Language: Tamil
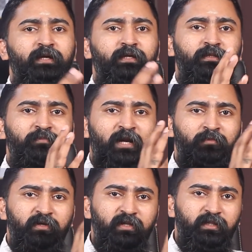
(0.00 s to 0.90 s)
இது
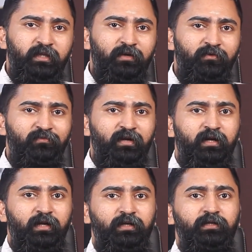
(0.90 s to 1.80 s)
மரபணு ரீதியாகவும்
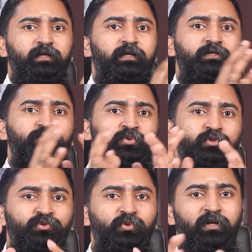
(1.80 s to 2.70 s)
வரலாம் இல்லை
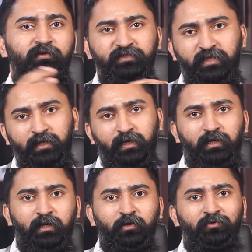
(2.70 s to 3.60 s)
சுற்றுச்சூழல்
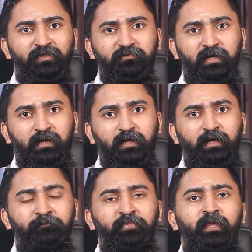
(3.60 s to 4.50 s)
விஷயங்கள்னாலும் வந்து
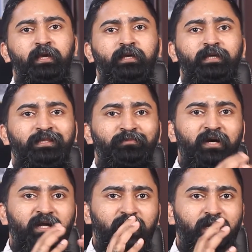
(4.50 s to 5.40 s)
வரலாம் இந்த
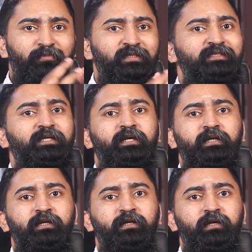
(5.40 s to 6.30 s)
மாதிரியான
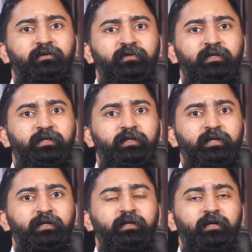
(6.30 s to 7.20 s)
பிரச்சனைகள்
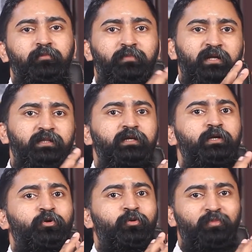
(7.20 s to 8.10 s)
இருக்கிறவங்களுக்கு
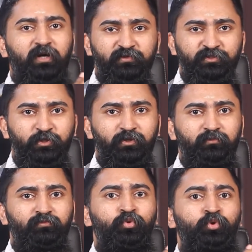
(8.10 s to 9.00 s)
மருந்துகள் ரொம்ப அவசியம்
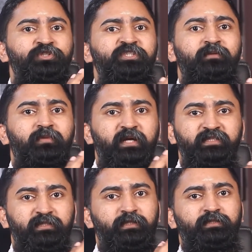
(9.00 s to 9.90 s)
மூட்
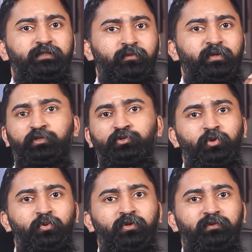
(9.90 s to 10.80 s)
ஸ்டெபிளைசர்ஸ் அப்படின்னு
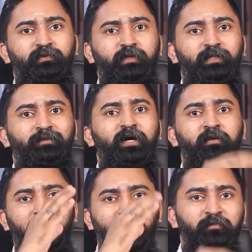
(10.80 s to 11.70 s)
சொல்லுவோம் இந்த
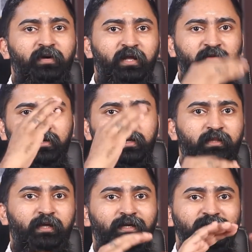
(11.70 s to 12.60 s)
மாதிரி மாறி மாறி
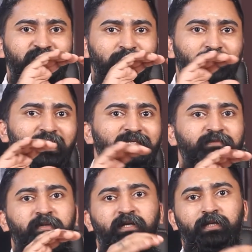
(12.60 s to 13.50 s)
வர்றதை ஸ்டெபிலைஸ்
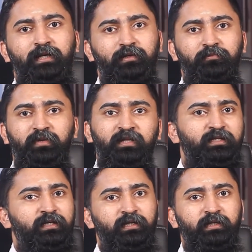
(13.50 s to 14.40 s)
பண்ணுற
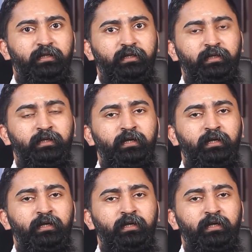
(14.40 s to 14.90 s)
மருந்துகள் இருக்குது